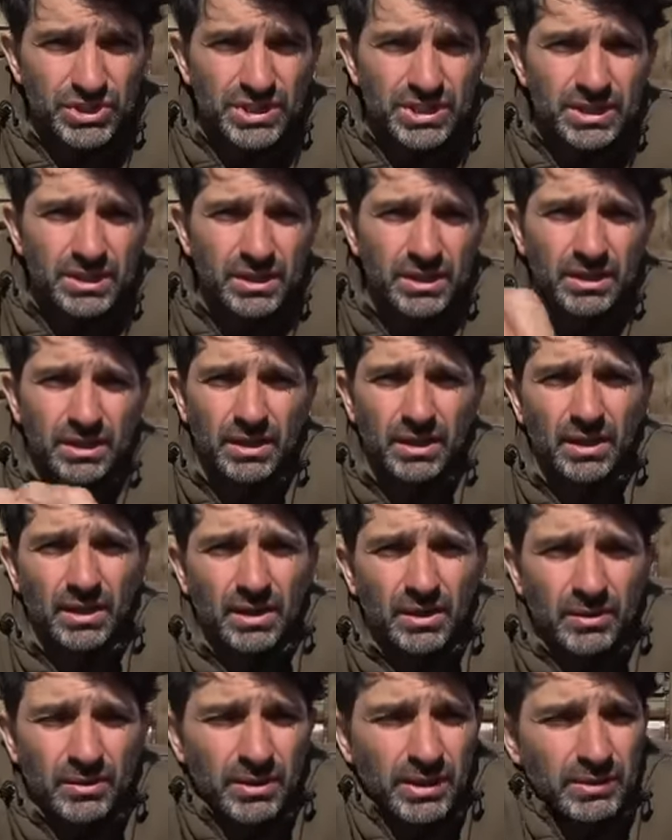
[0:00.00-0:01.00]
тихо.
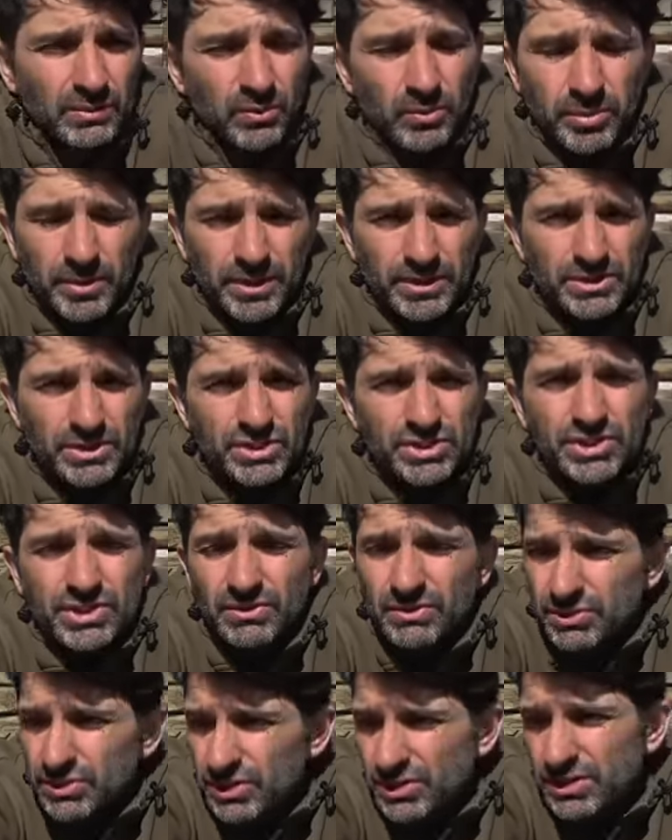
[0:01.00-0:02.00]
Его
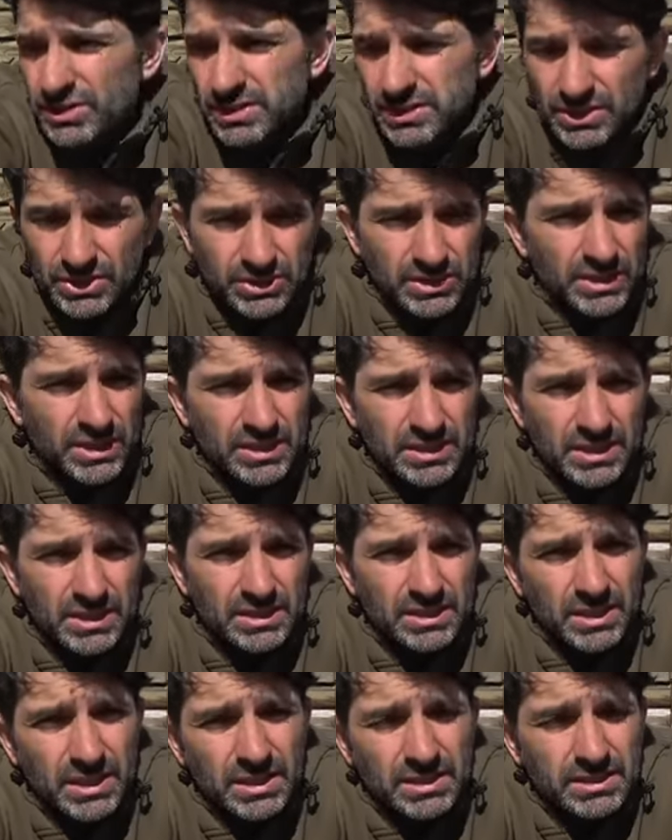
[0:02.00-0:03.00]
практически вообще не слышно. Если
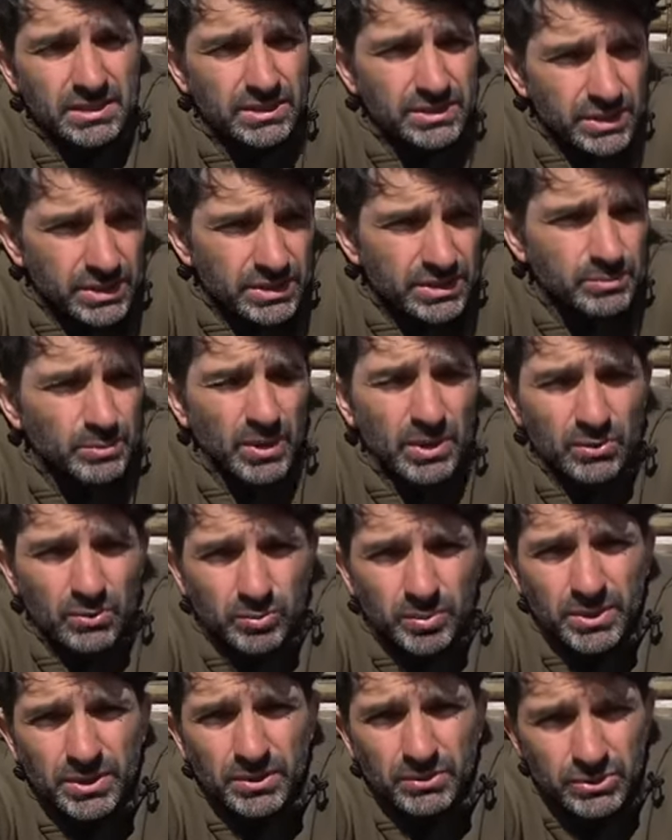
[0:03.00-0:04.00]
интересно, сейчас могу
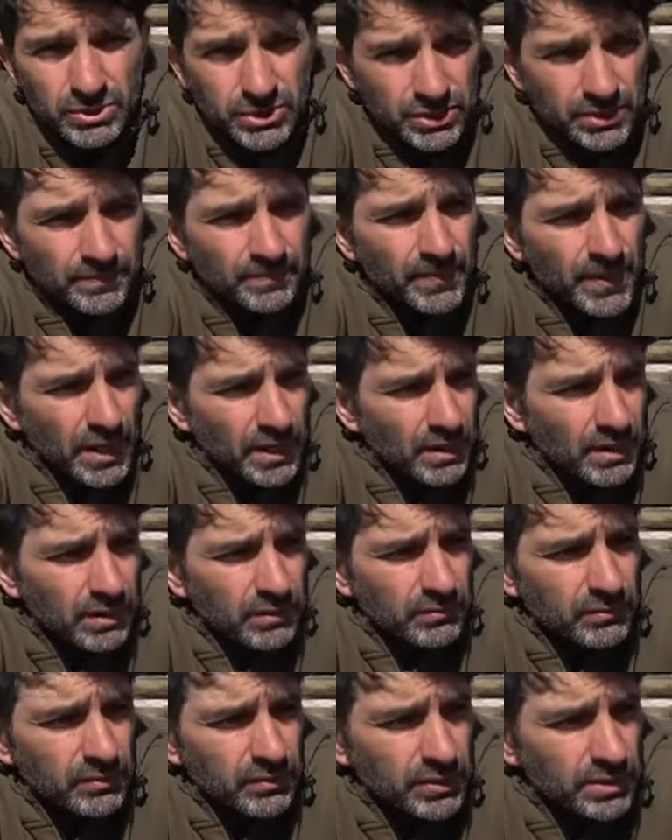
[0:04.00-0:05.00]
подключить.
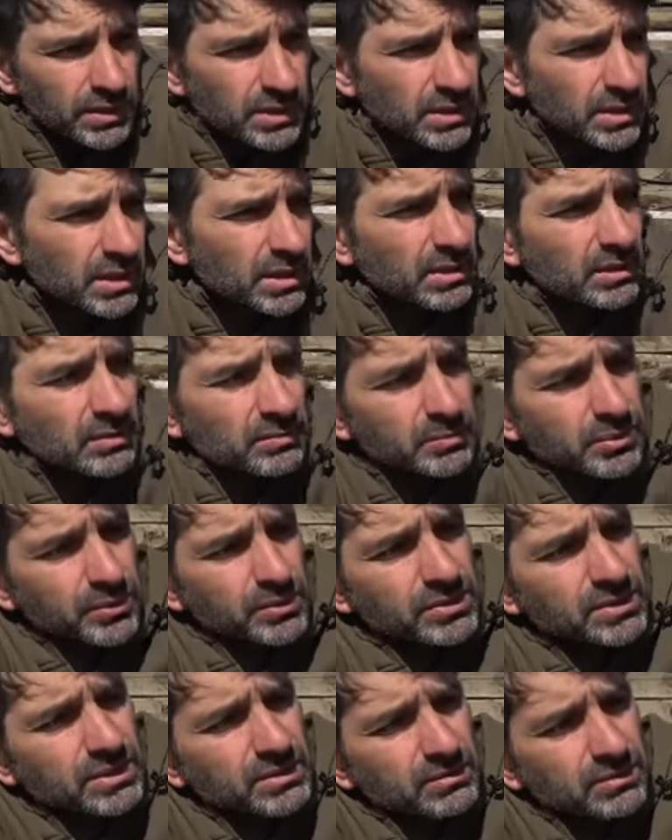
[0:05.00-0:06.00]
Вот. И
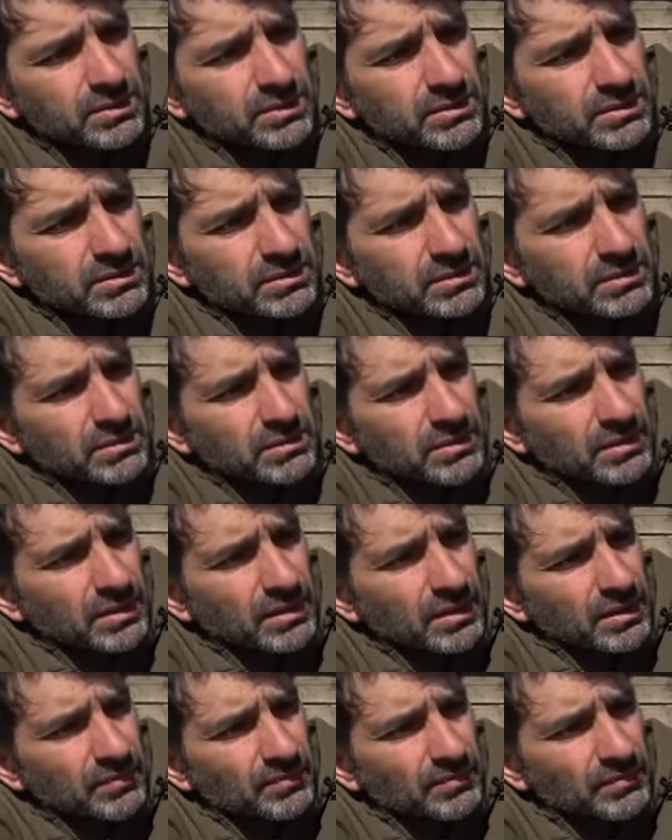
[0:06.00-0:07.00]
просто вот
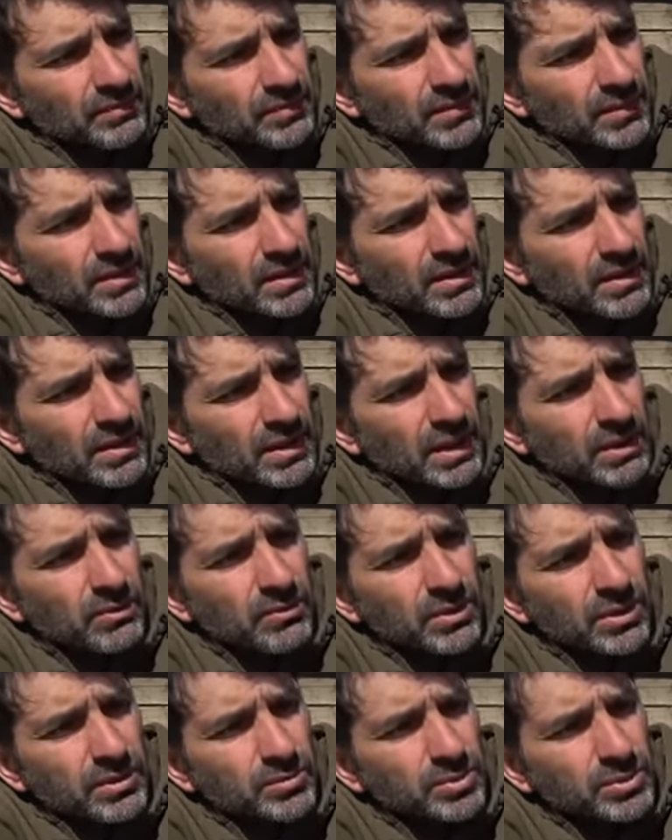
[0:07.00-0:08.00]

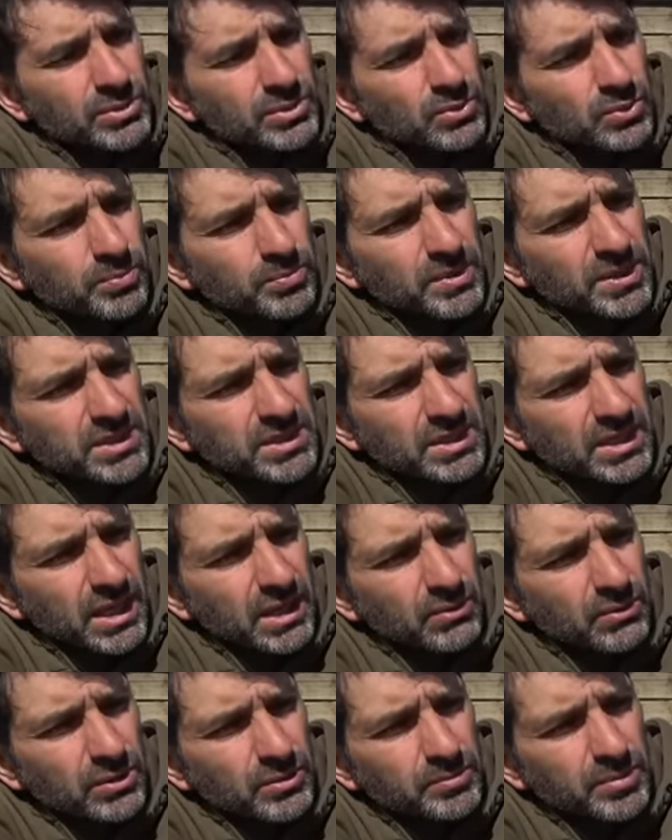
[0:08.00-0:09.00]
какой-нибудь, купите
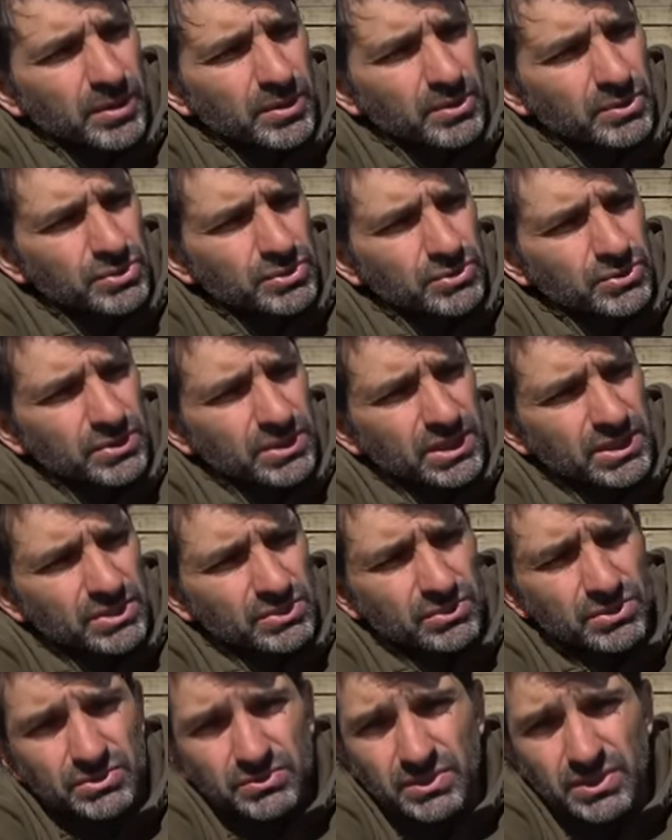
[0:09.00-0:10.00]
какой-нибудь погружной
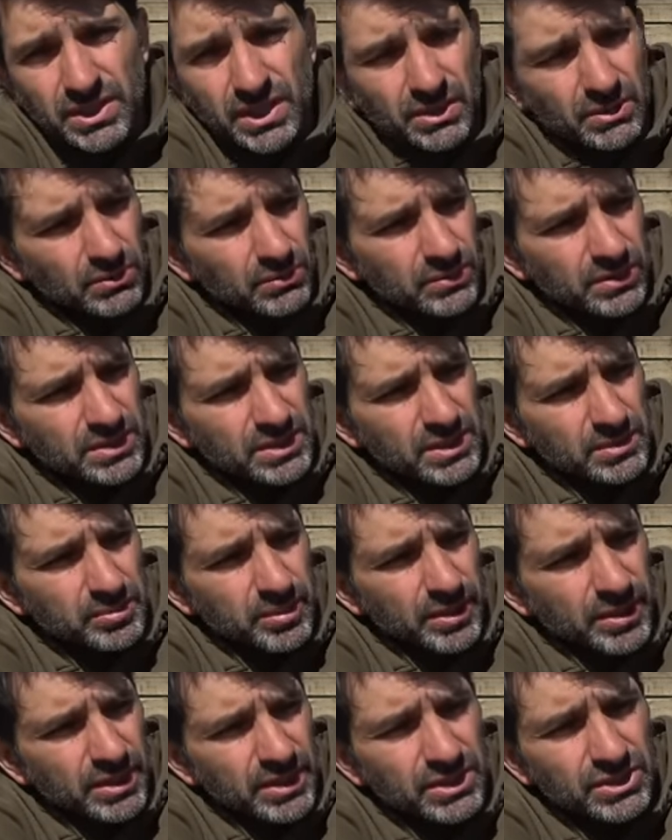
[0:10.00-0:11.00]
насос вот такого
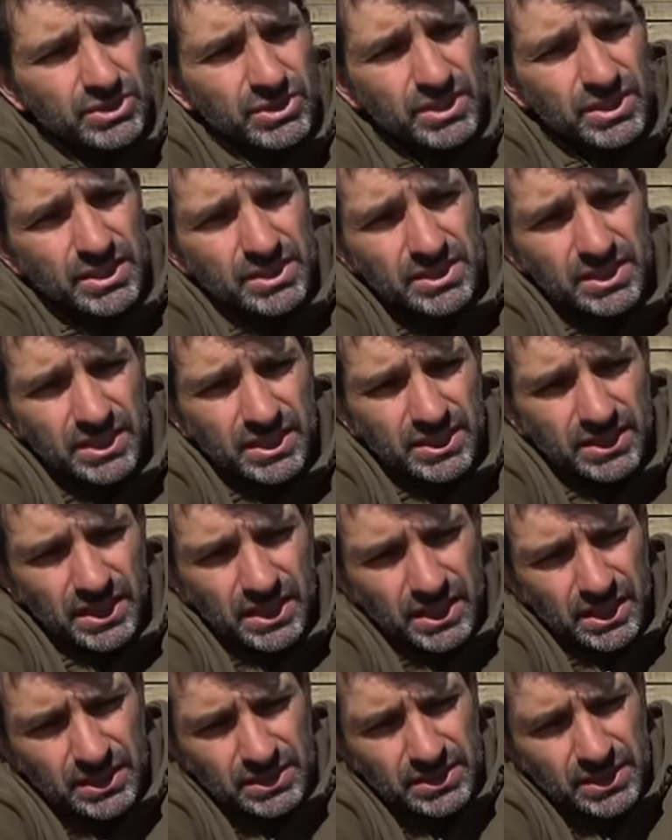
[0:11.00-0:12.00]
типа. Или же есть они
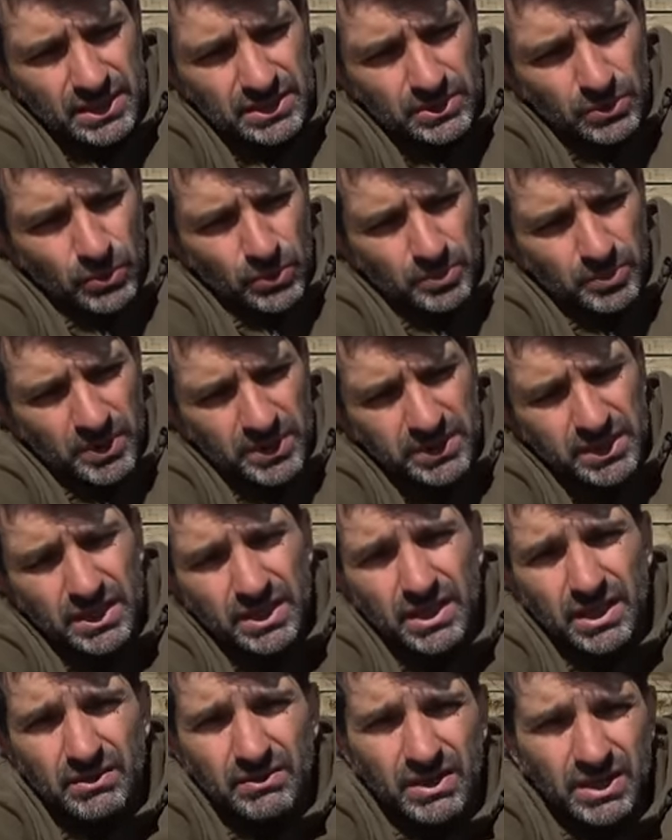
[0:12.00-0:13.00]
такие, знаете,
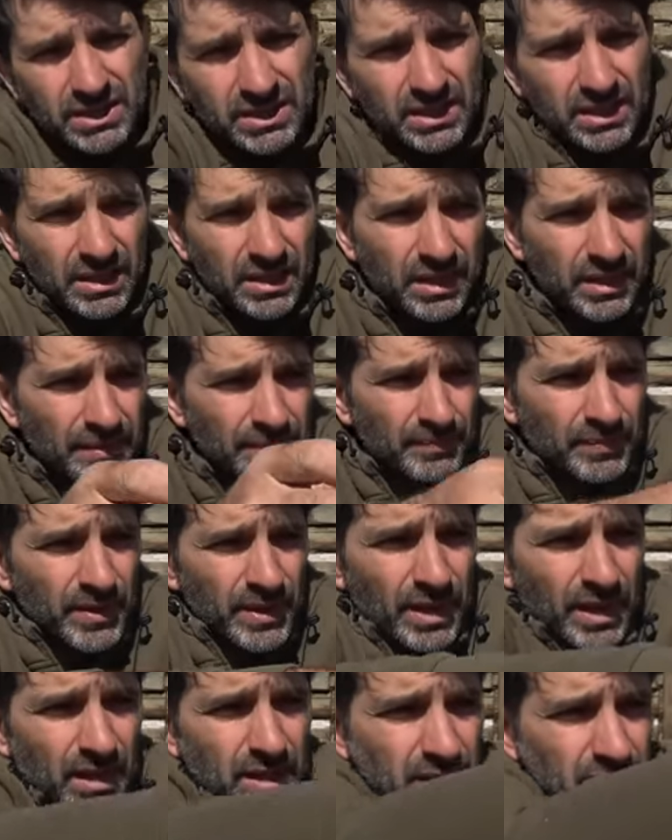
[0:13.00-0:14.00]
продолговатые.
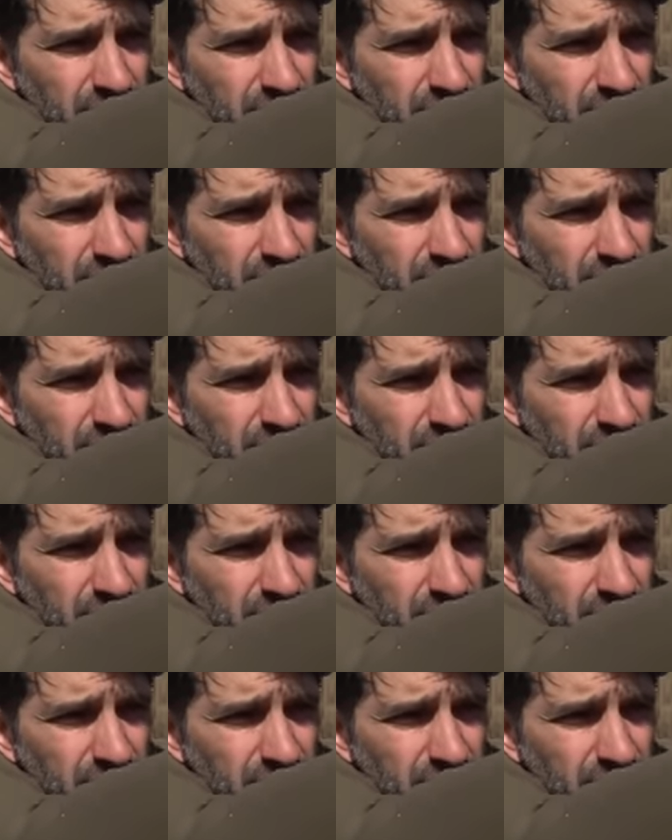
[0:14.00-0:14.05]
Как